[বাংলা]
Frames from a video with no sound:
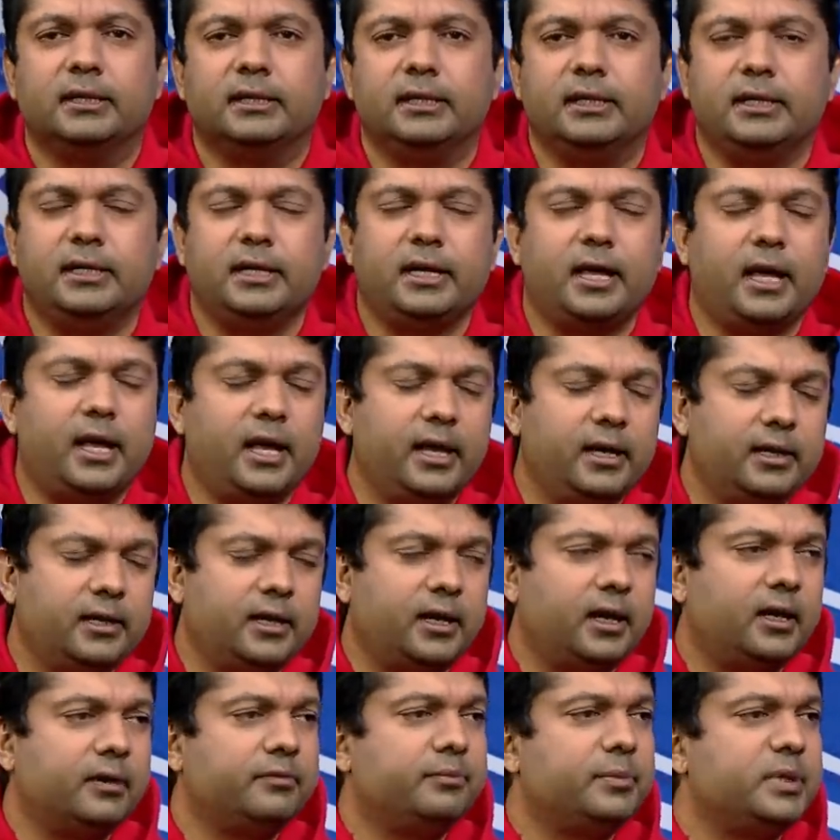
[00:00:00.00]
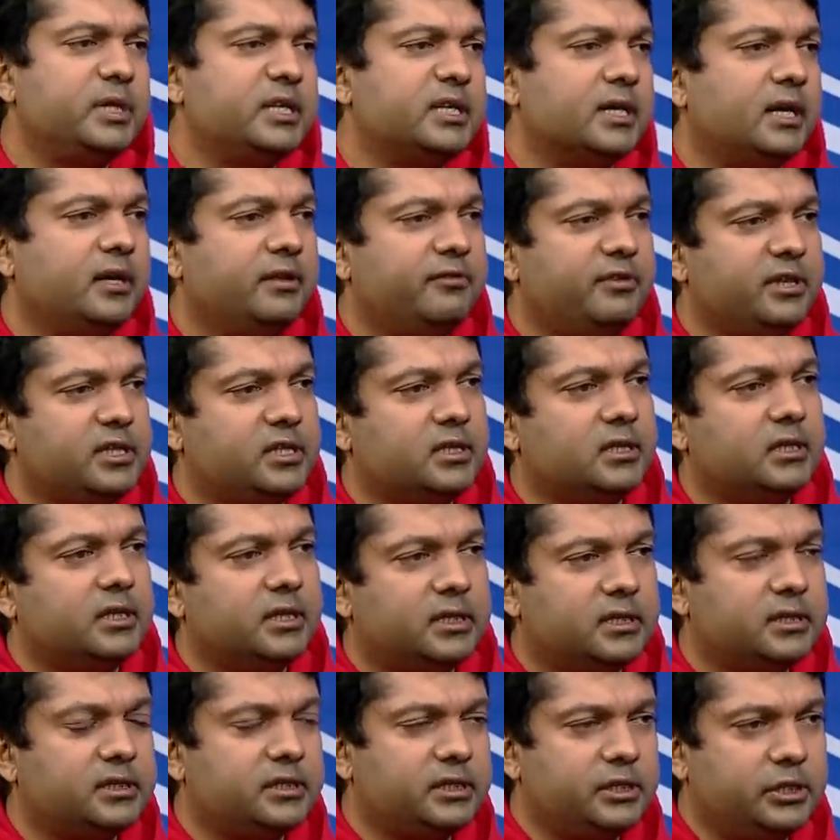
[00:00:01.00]
তিনি এনআরবি
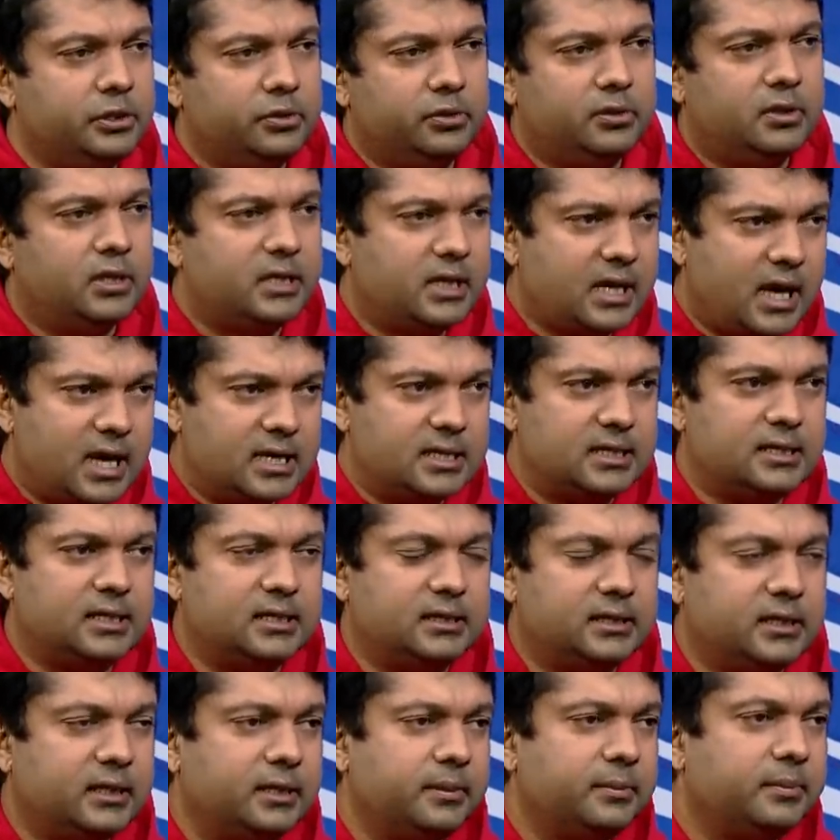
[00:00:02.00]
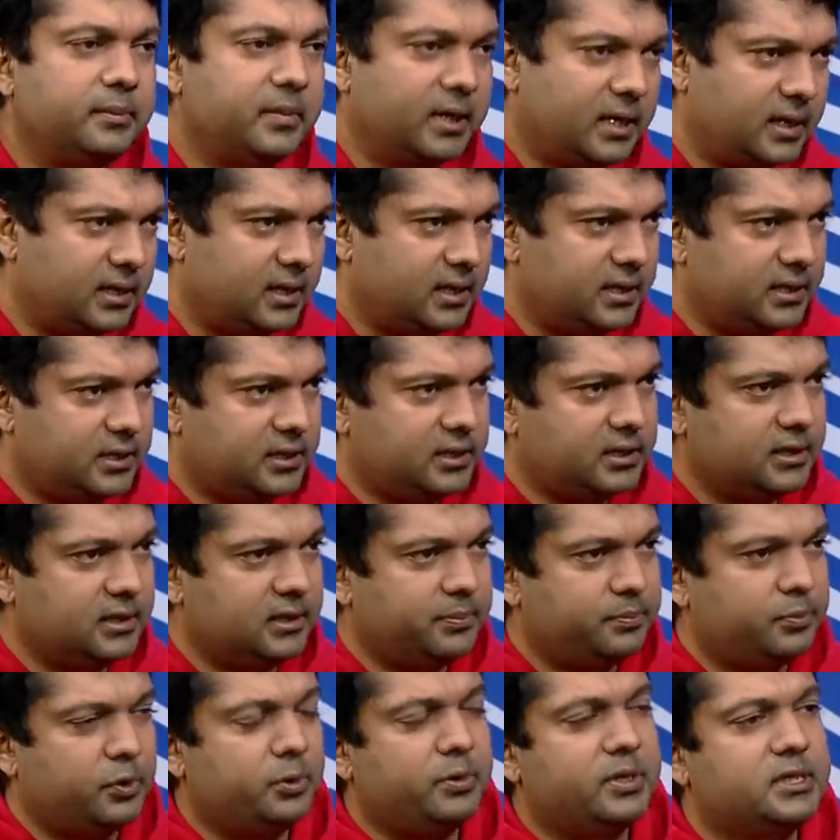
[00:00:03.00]
টেলিভিশনের সিইও কানাডাতে বাংলাদেশি
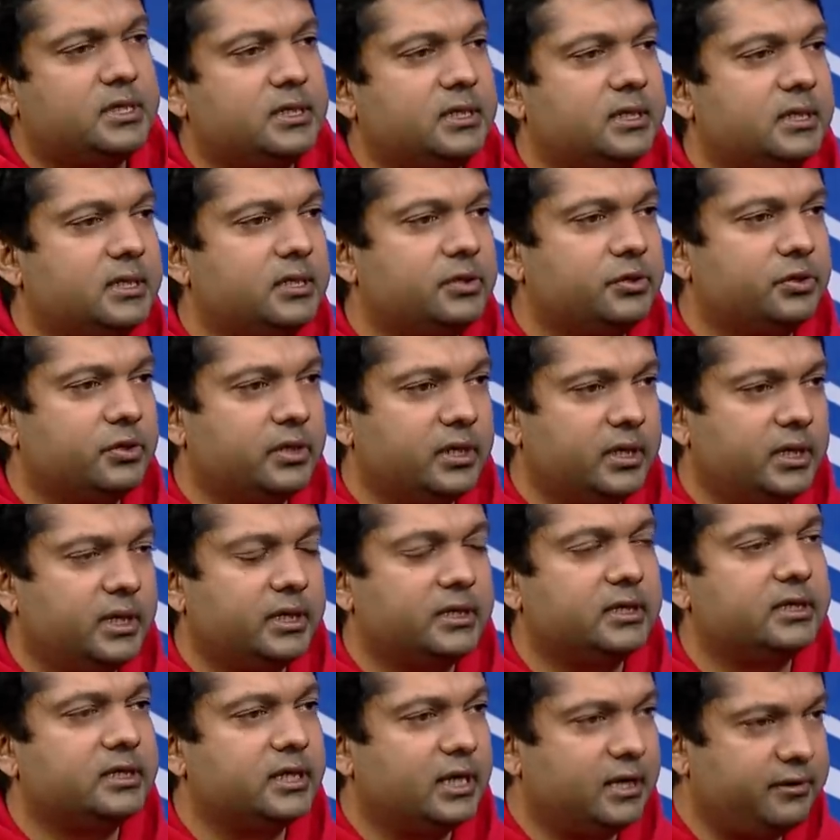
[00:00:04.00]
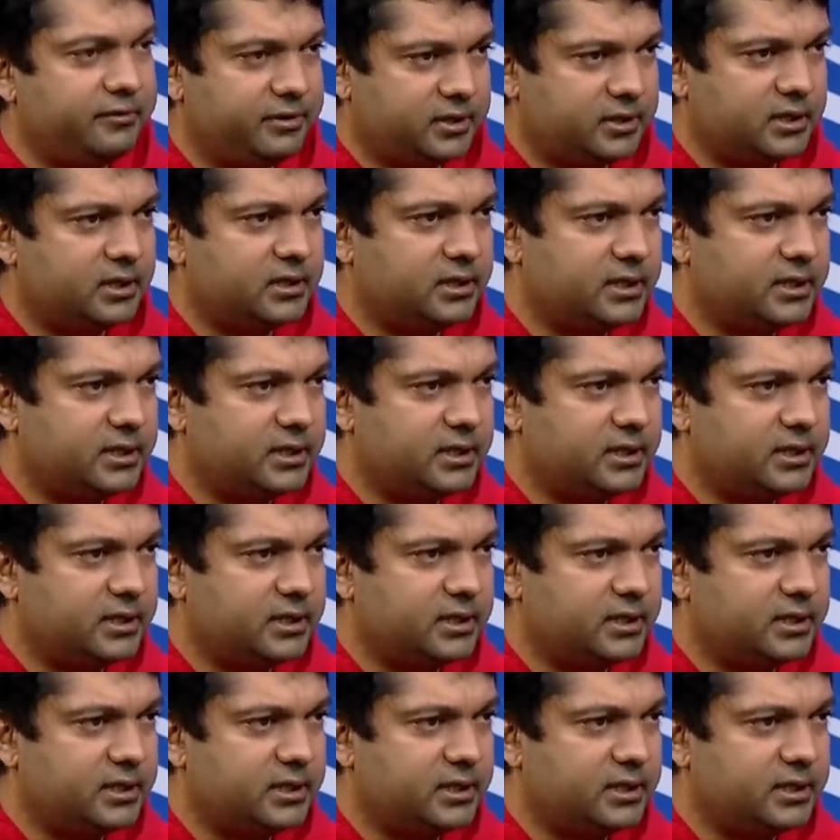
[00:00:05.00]
প্রবাসীদের জন্য একটি টেলিভিশন